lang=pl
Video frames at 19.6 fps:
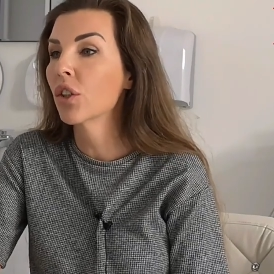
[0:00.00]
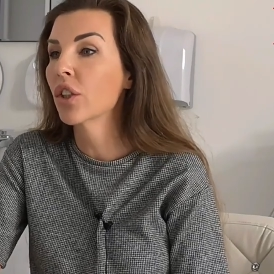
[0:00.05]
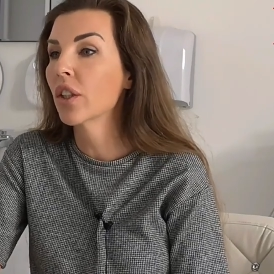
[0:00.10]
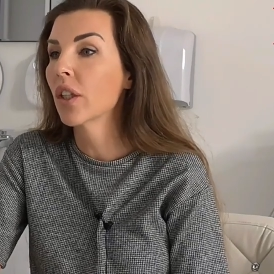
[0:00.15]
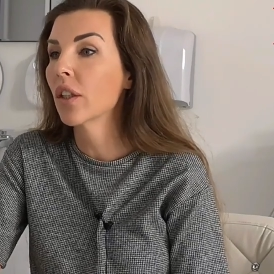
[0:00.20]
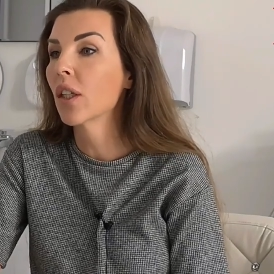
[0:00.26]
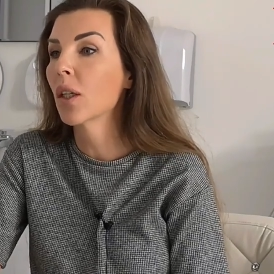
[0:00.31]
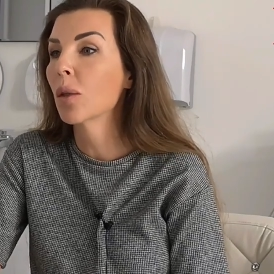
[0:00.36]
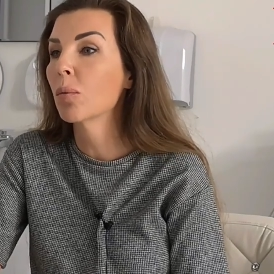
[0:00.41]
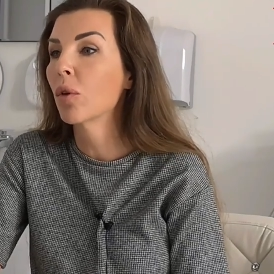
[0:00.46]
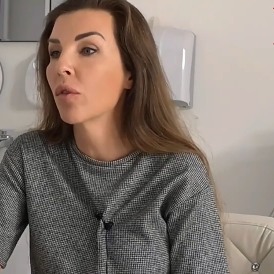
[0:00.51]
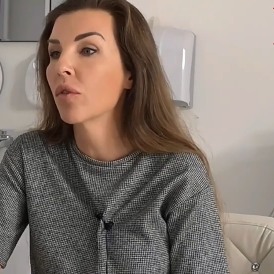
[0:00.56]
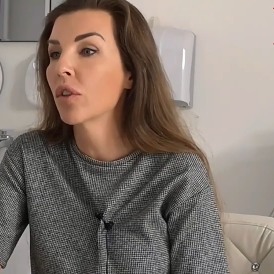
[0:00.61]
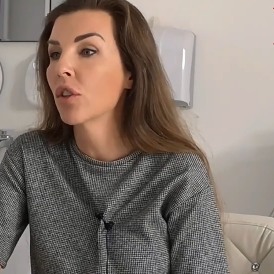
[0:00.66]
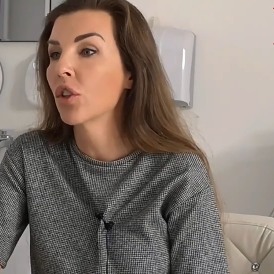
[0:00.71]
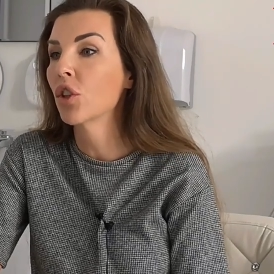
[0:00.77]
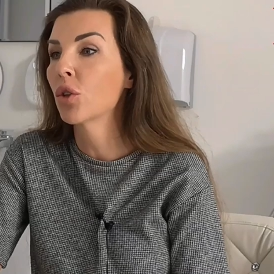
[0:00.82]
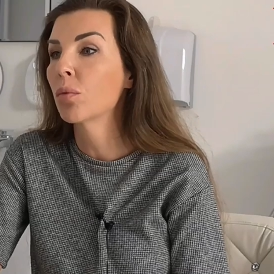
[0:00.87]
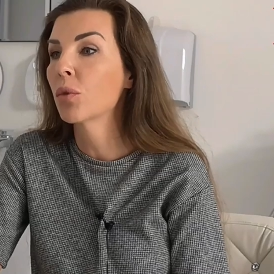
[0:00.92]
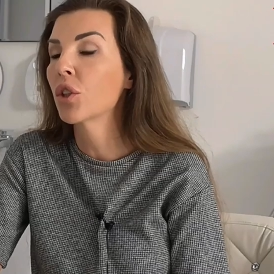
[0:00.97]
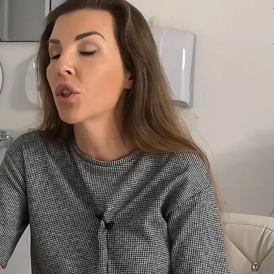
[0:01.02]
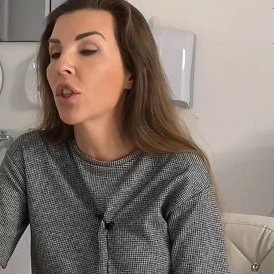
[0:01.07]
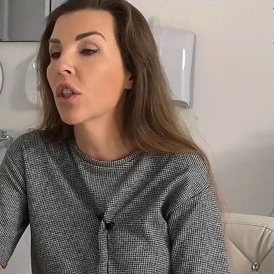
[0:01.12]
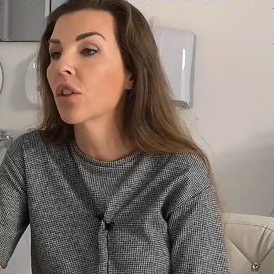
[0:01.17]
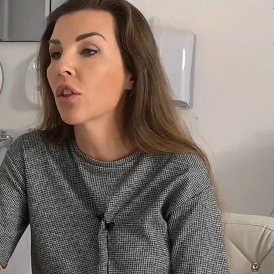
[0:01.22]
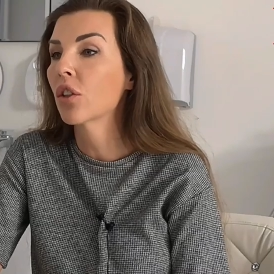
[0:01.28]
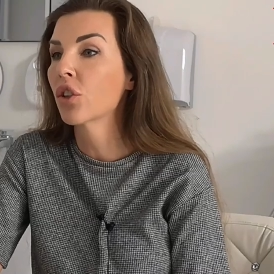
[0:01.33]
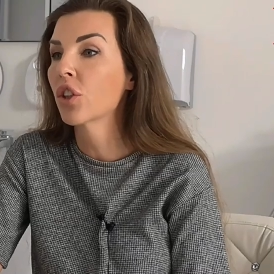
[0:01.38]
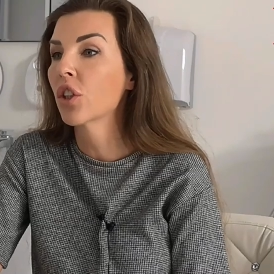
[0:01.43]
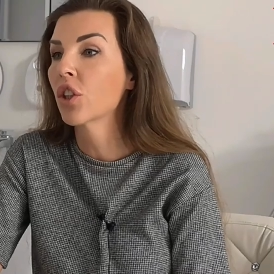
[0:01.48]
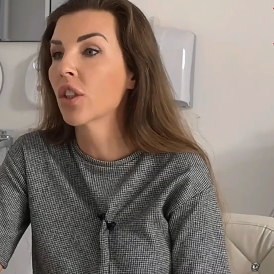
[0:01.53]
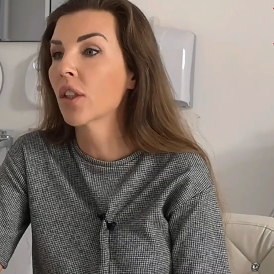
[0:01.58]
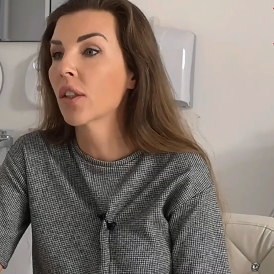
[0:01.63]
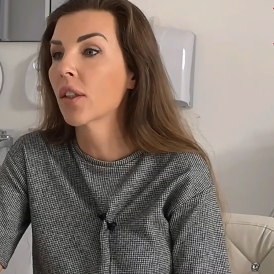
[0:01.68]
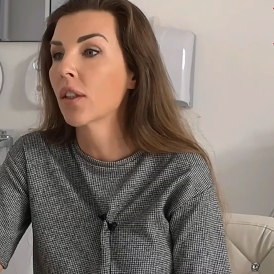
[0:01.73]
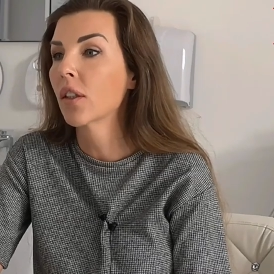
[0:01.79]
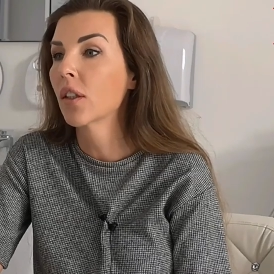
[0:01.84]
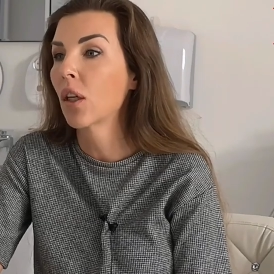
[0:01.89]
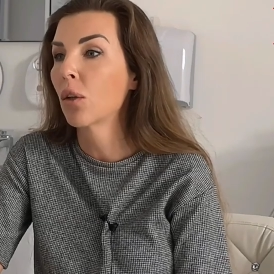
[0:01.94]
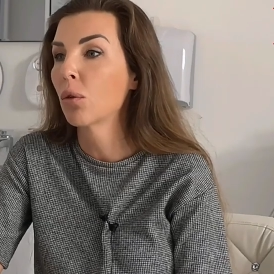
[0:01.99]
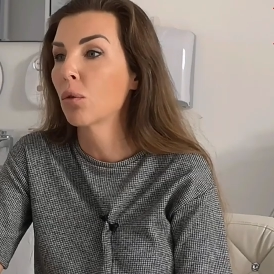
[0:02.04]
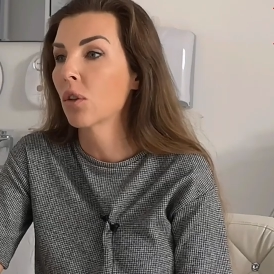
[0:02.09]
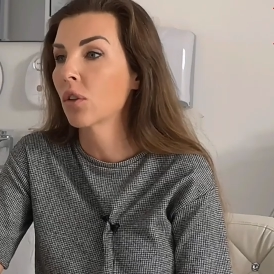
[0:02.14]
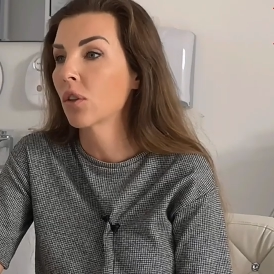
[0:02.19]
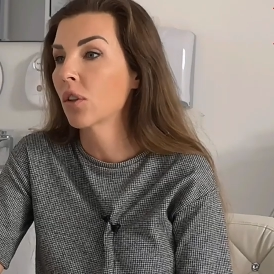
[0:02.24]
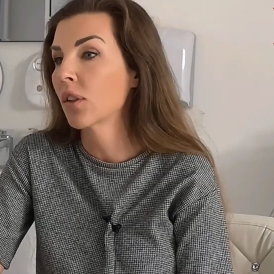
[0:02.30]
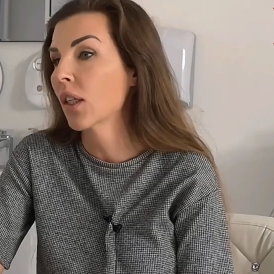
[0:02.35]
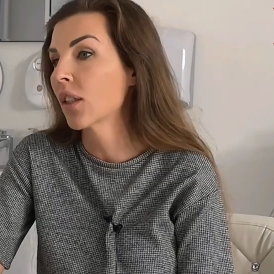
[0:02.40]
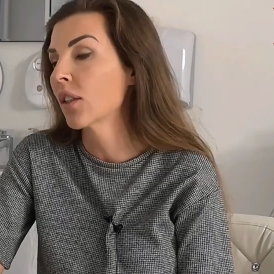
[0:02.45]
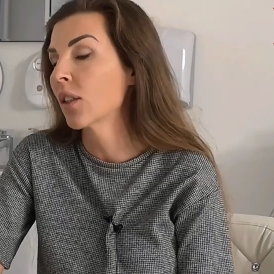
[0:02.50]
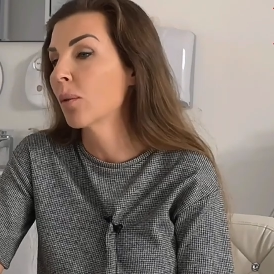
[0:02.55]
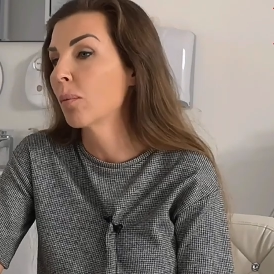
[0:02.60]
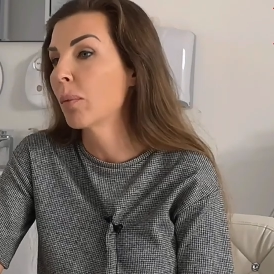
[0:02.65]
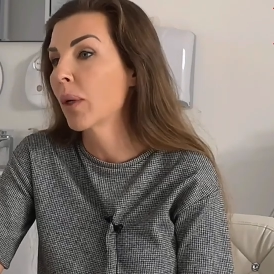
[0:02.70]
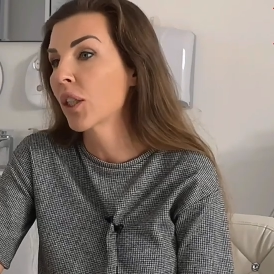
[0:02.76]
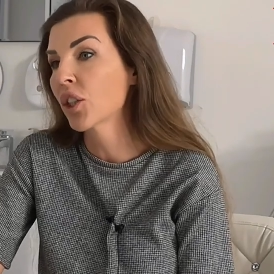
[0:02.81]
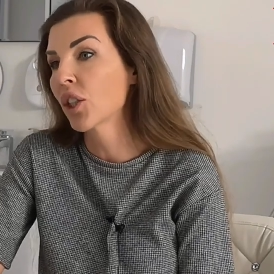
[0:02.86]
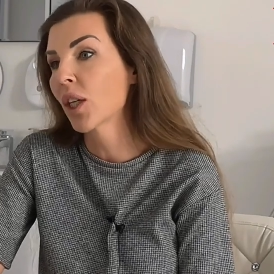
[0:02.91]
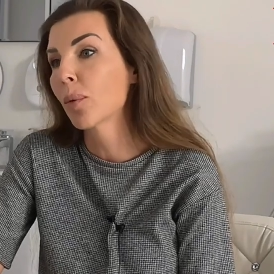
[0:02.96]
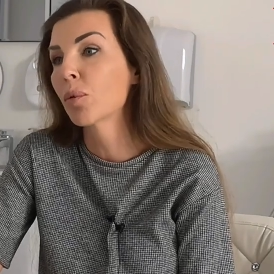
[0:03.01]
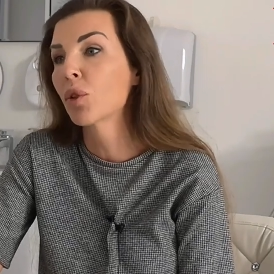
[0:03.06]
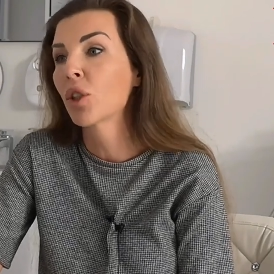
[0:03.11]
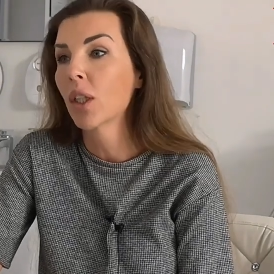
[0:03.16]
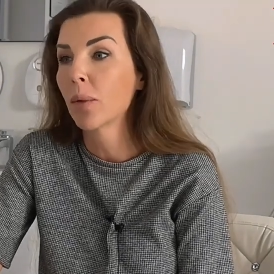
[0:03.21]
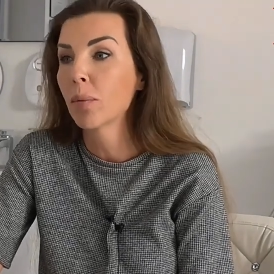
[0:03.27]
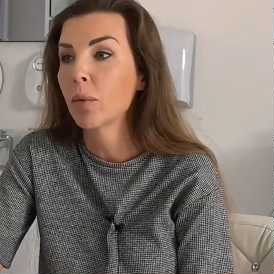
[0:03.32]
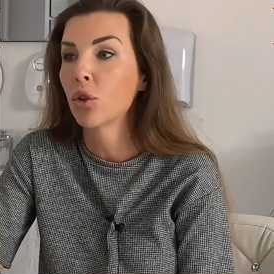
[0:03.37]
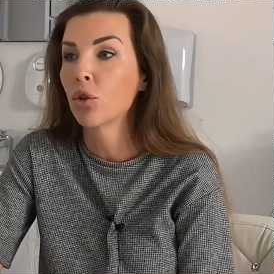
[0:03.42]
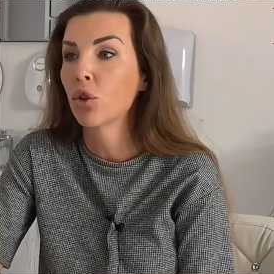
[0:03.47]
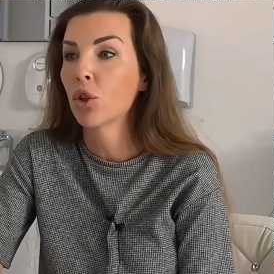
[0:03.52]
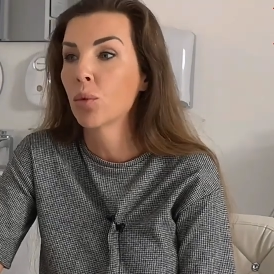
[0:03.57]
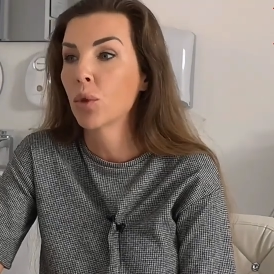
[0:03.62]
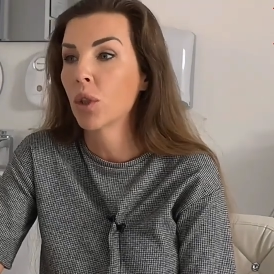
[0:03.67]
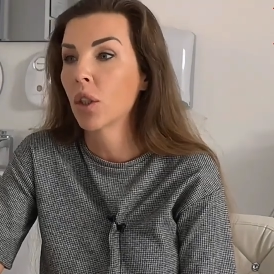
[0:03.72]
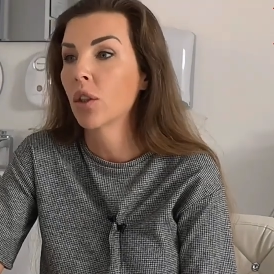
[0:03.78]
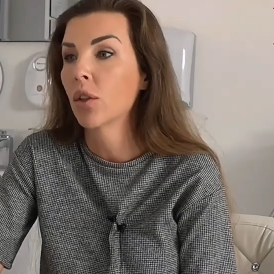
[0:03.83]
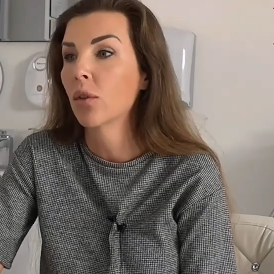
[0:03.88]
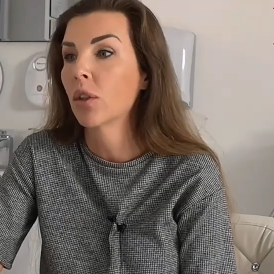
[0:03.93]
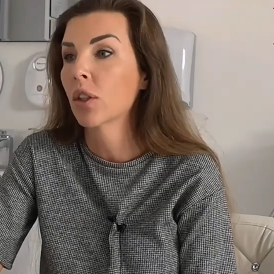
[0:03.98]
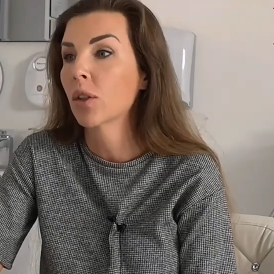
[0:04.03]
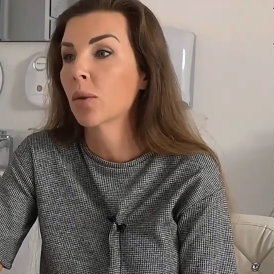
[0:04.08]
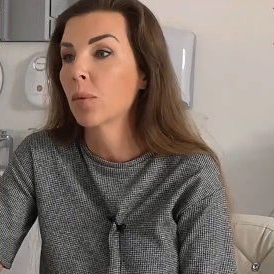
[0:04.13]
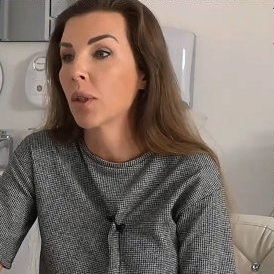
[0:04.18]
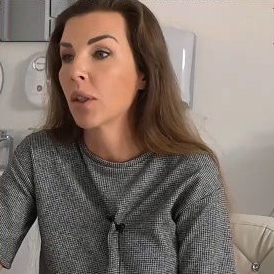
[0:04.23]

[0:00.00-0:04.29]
czy jednak powinniśmy się troszeczkę tej hialuronidazy mm. bać, a przynajmniej czuć przed nią respekt?